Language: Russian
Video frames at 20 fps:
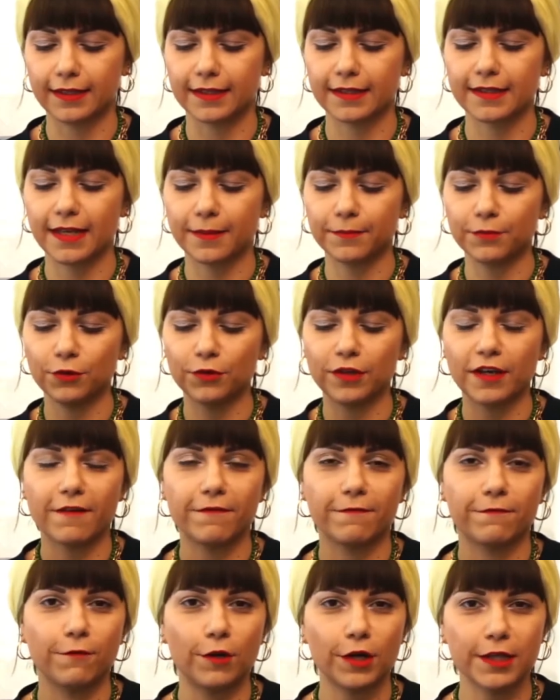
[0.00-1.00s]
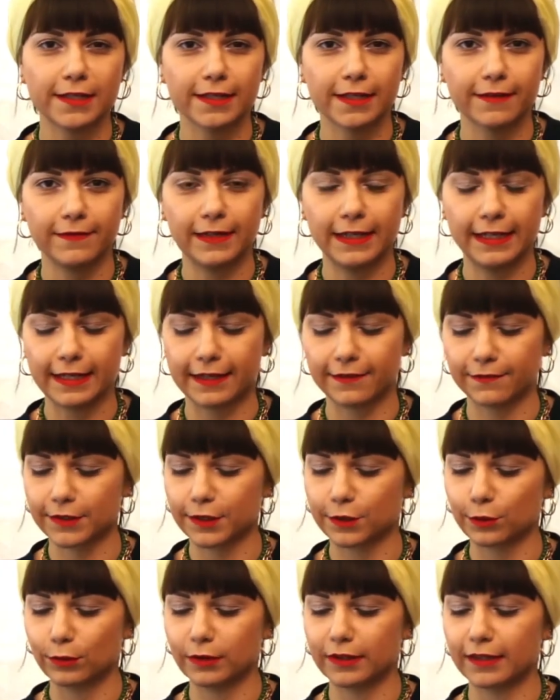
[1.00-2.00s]
разобью я войско великого
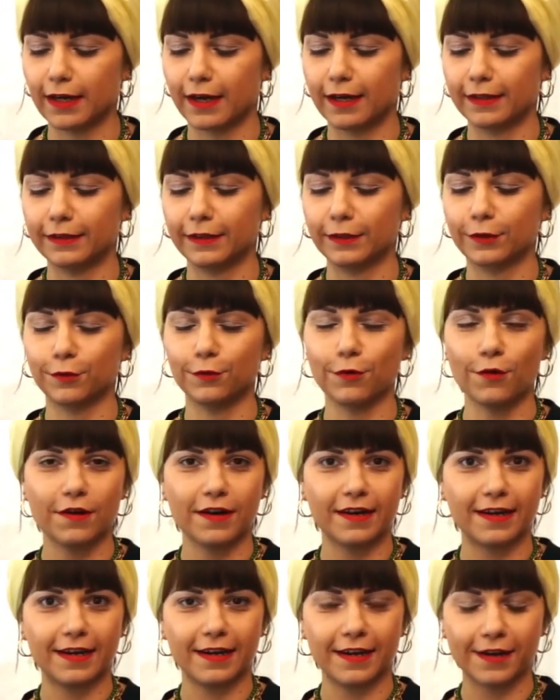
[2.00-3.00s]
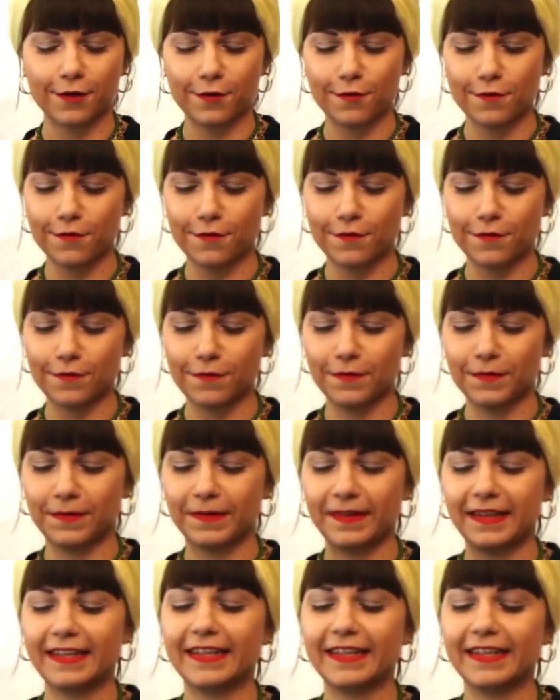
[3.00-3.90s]
султана, кукареку!